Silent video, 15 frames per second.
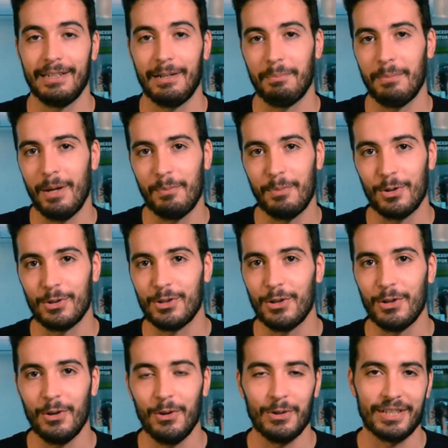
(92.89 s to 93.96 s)
esa
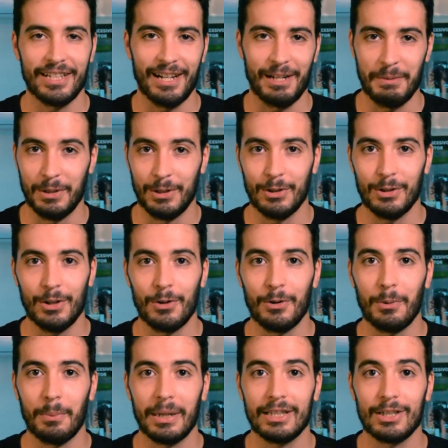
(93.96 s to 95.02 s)
explosión o ese reventón de los
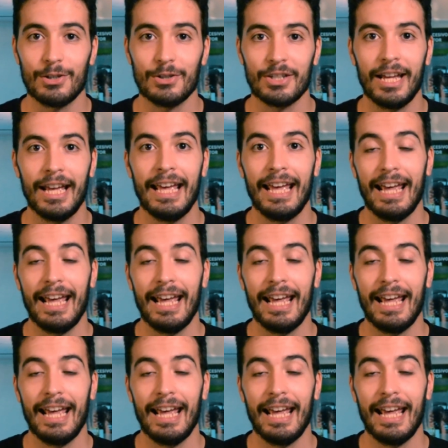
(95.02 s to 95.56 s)
neumáticos